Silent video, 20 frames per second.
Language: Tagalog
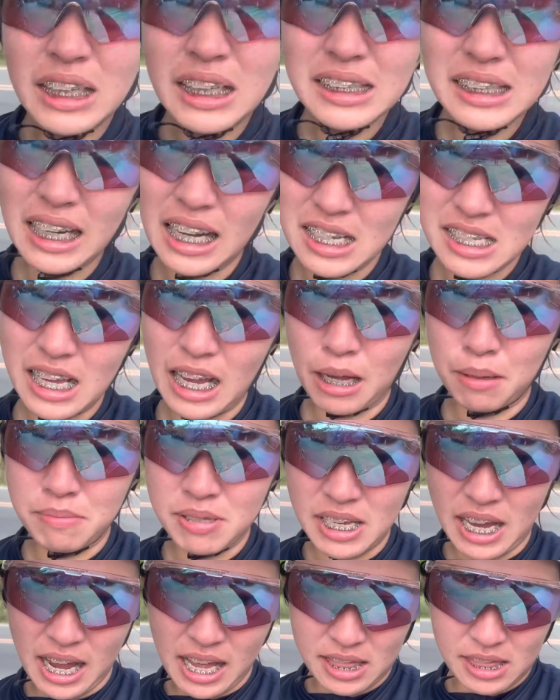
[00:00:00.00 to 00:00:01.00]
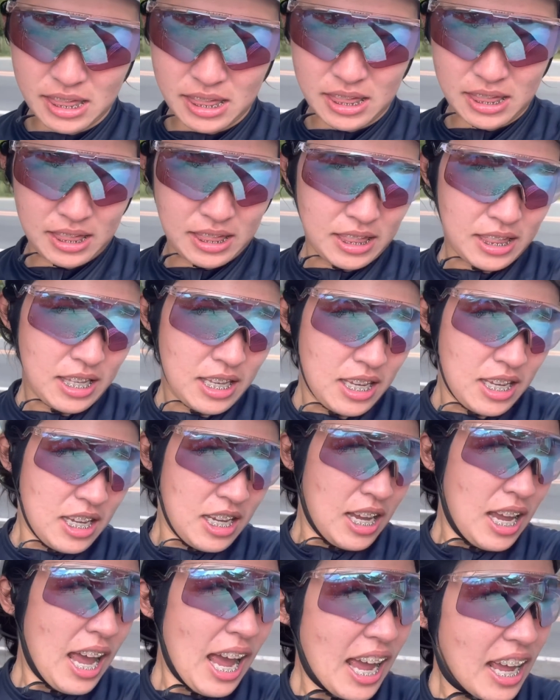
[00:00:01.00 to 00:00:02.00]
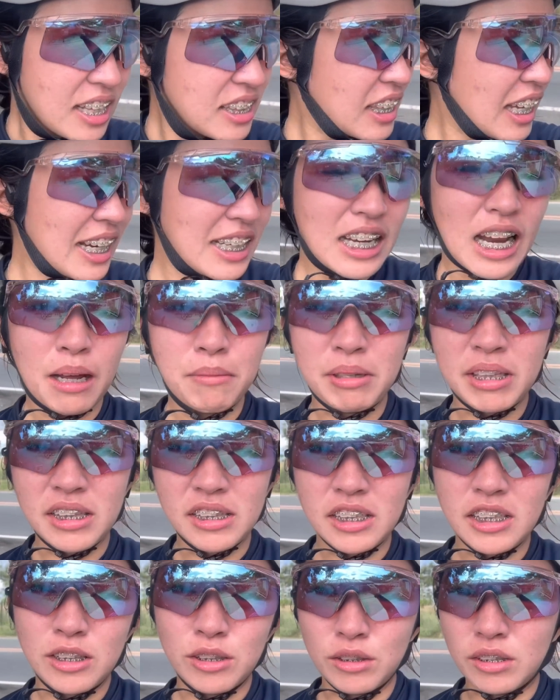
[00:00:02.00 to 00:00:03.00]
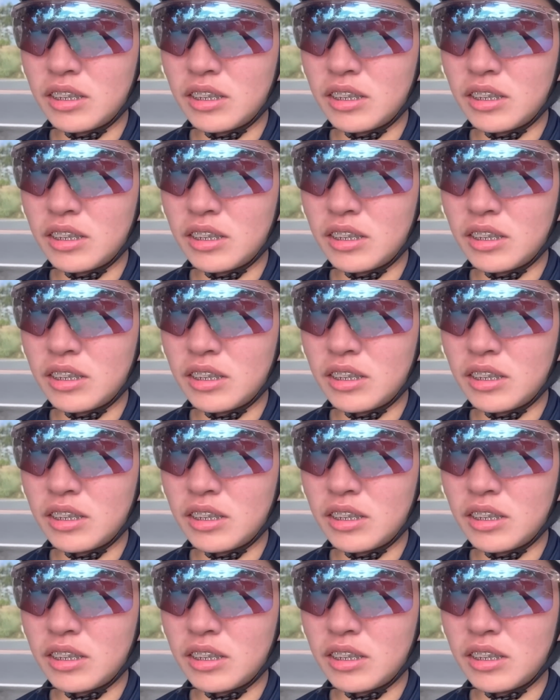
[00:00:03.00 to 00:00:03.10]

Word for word: na sila sa Kabsat. Aantayin namin dito